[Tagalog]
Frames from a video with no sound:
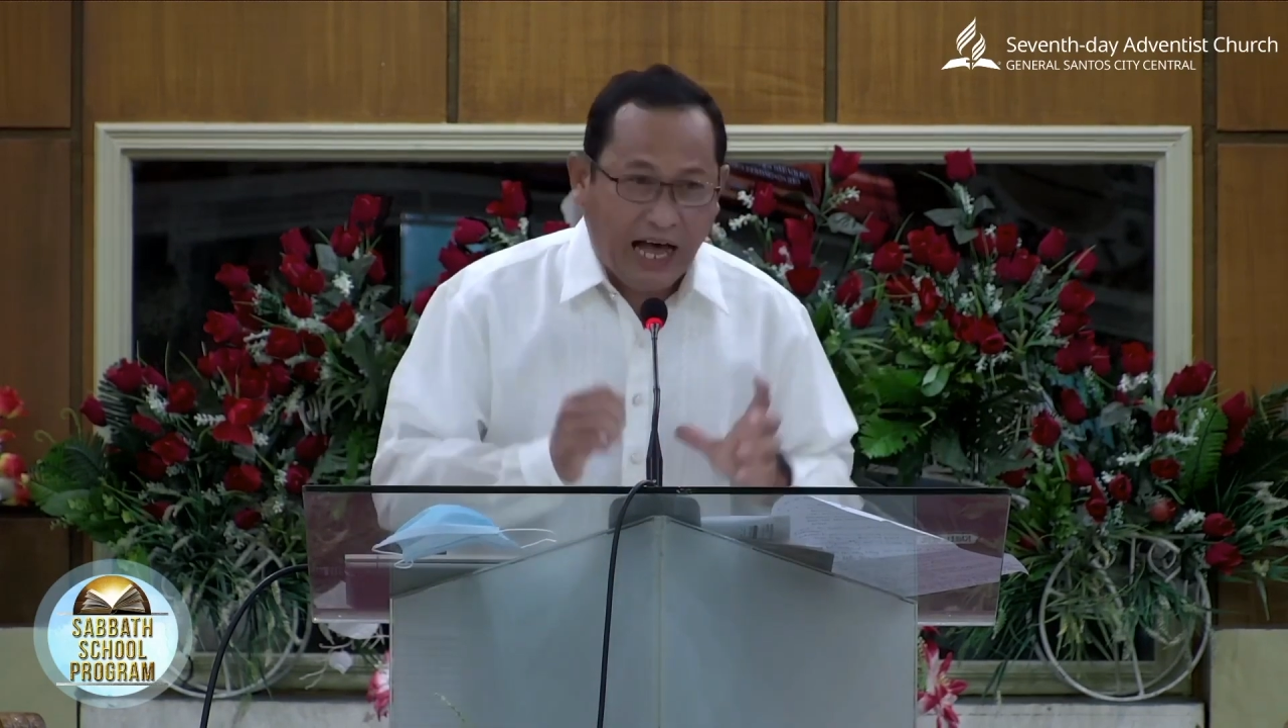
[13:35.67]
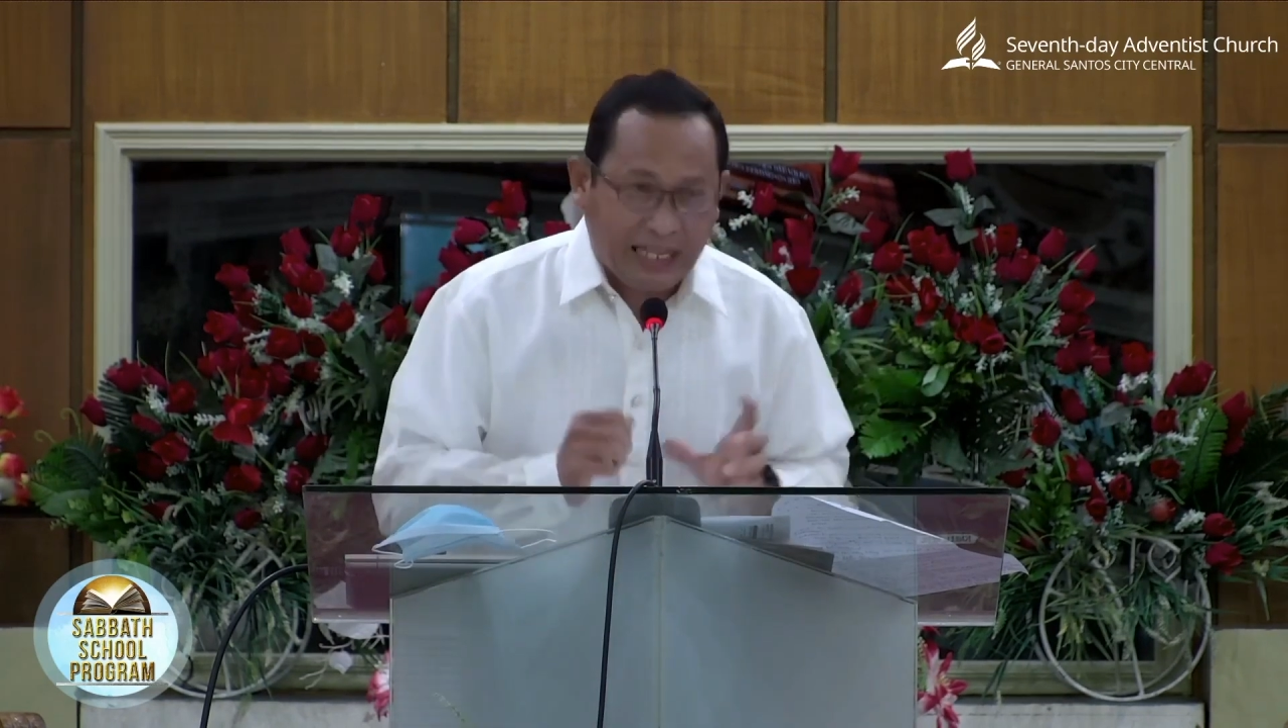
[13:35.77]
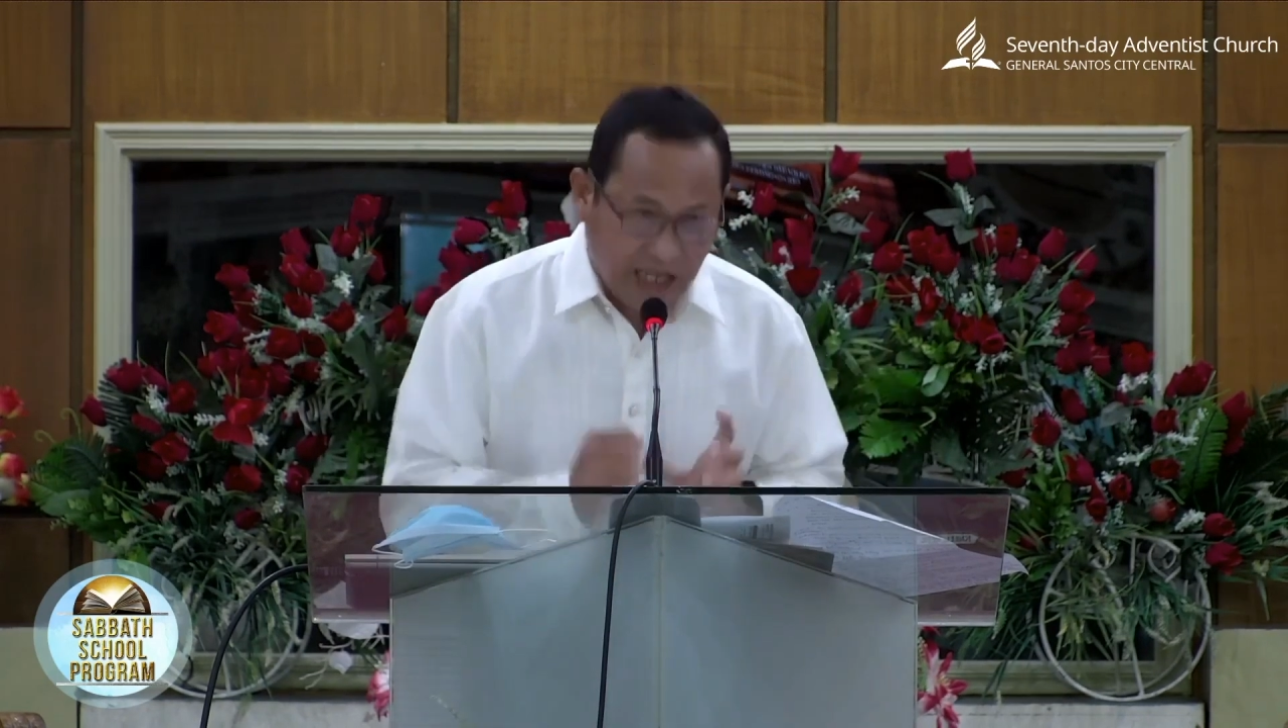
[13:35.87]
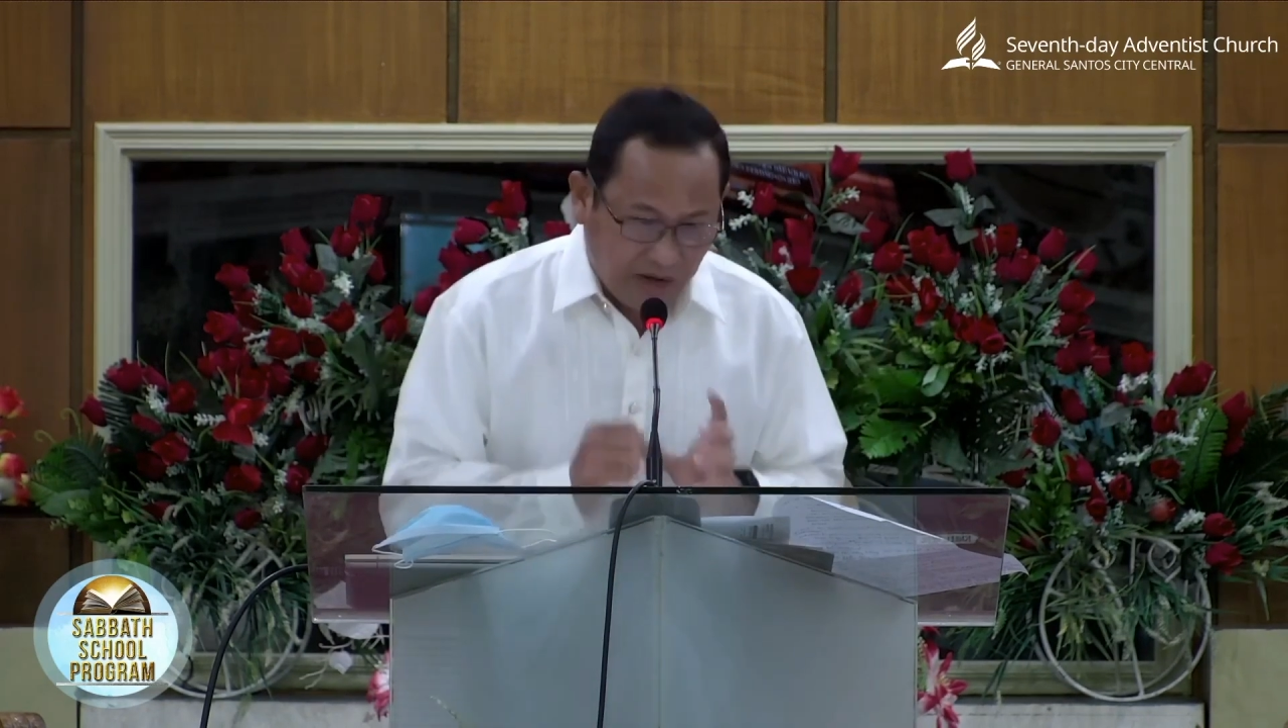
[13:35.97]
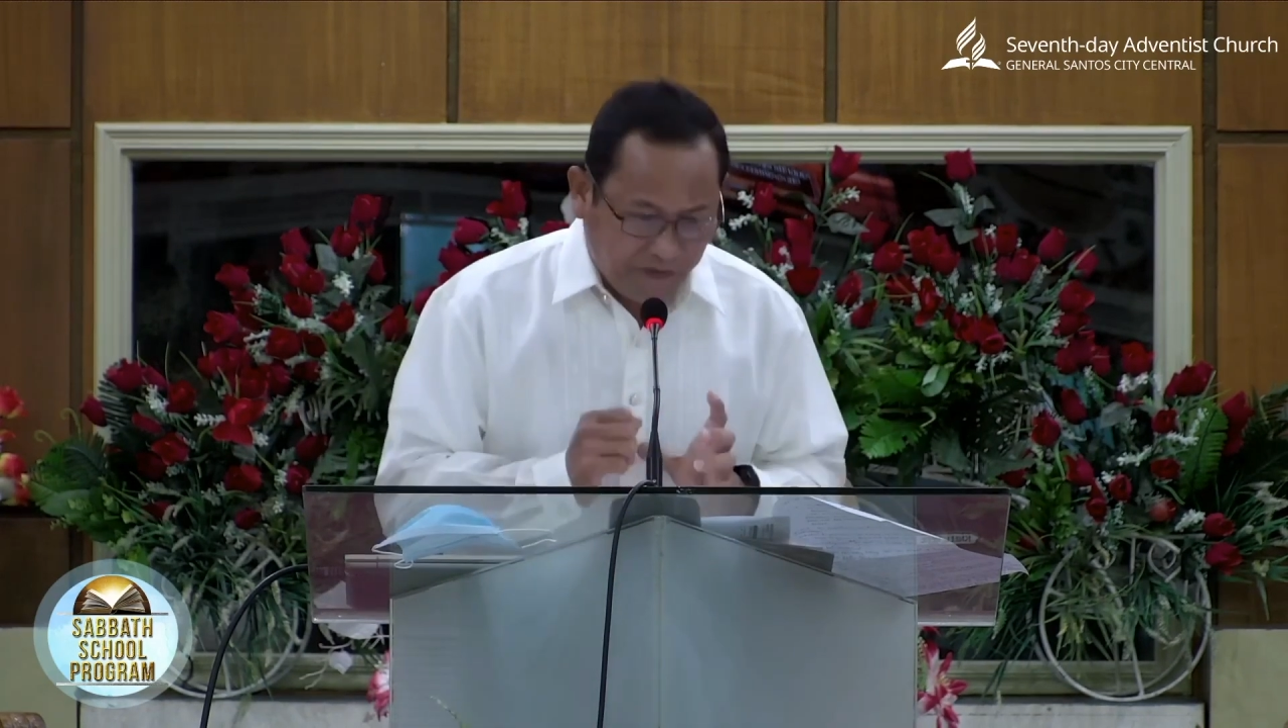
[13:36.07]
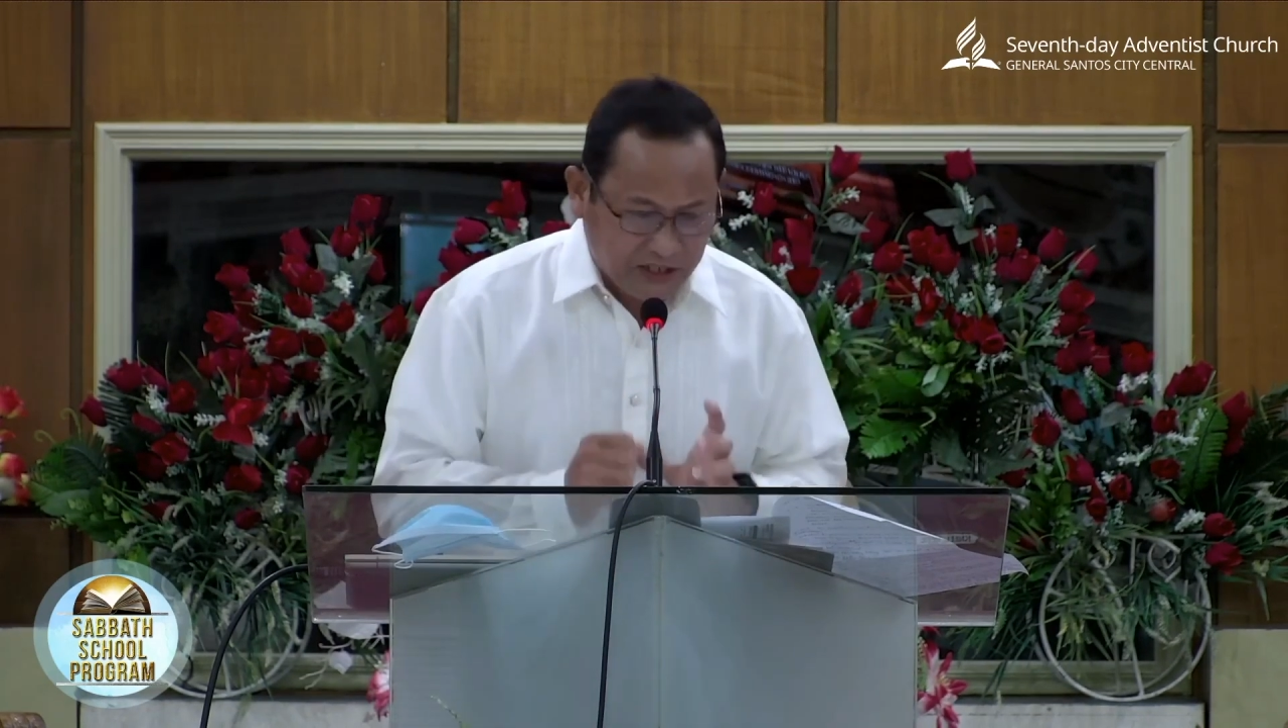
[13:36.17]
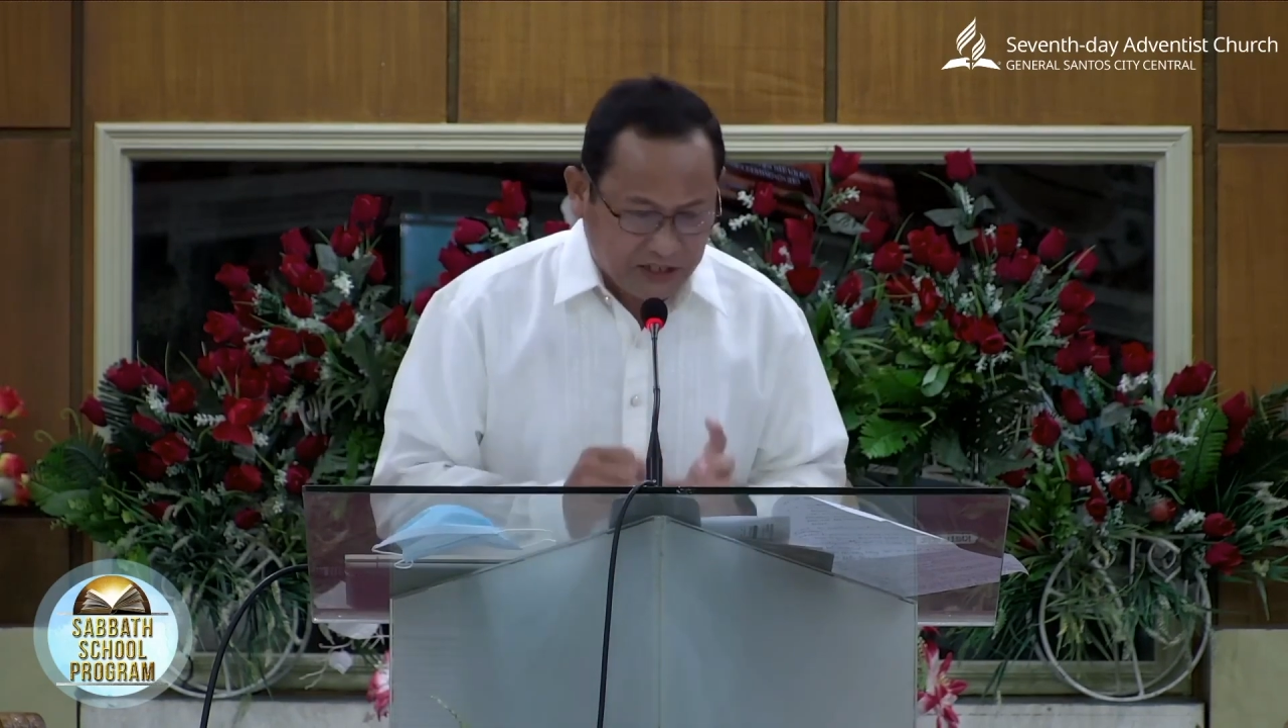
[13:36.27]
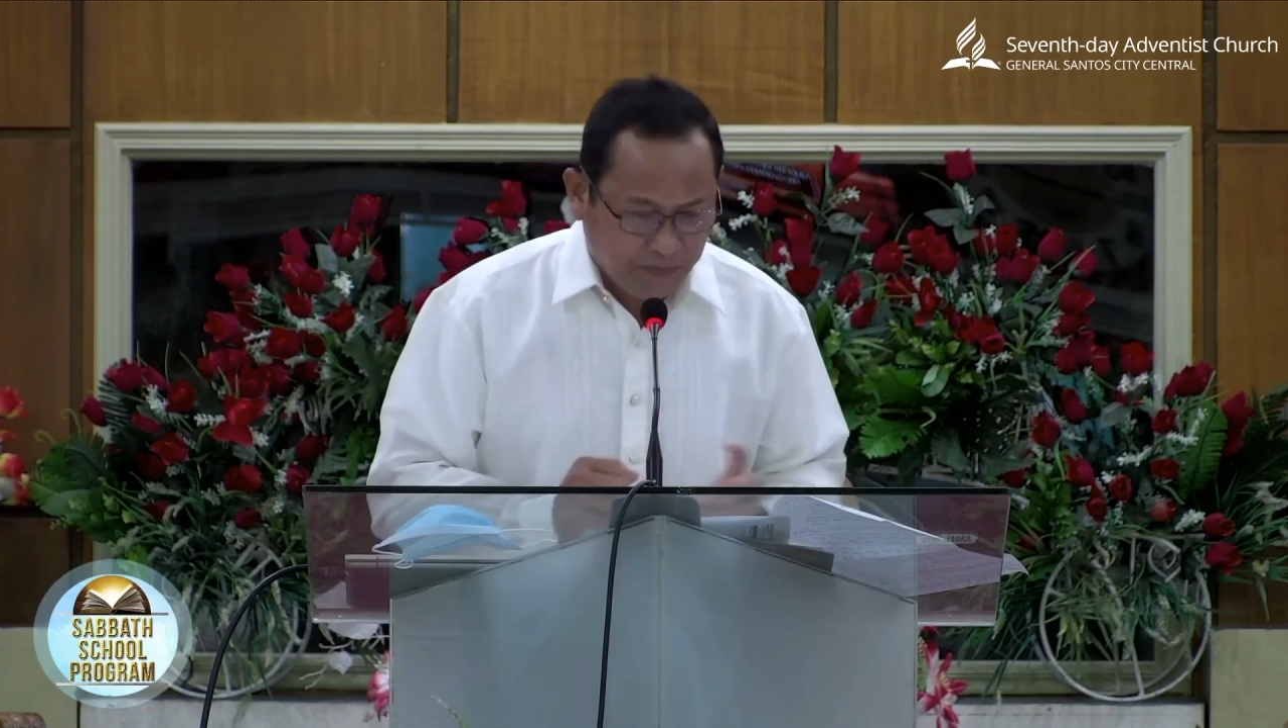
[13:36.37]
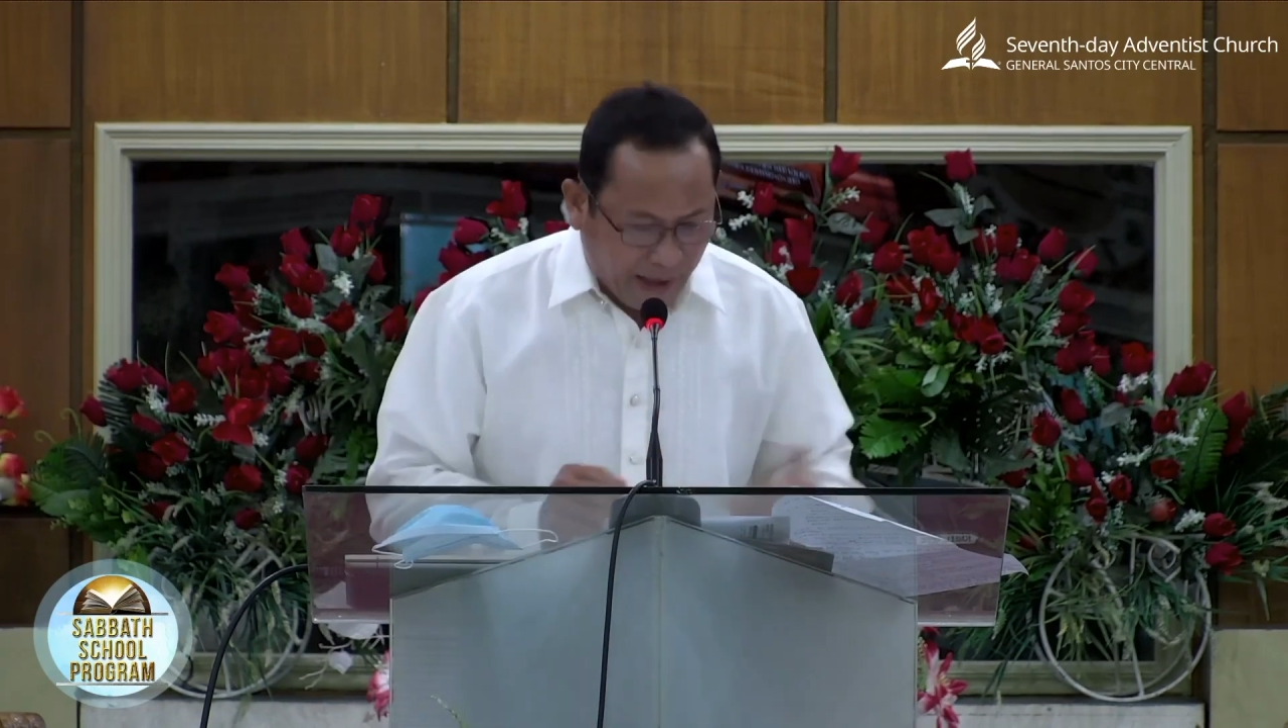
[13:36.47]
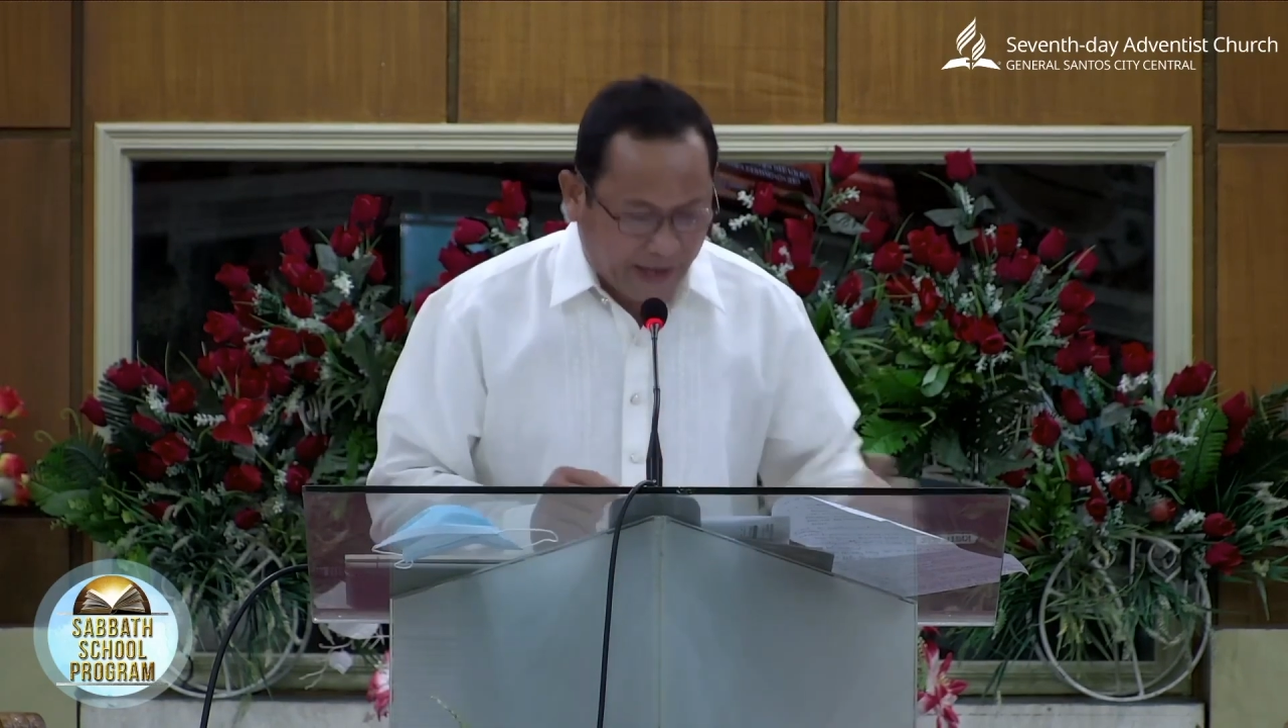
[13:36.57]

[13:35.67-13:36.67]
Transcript: a selfish